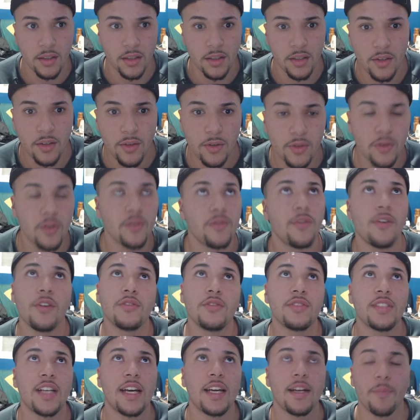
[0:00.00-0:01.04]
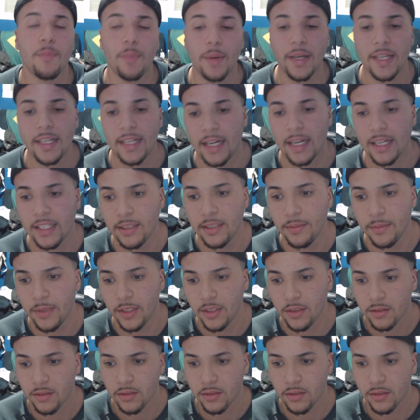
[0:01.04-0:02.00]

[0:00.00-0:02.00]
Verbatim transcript: Eu convoco os caras pra nada, mano.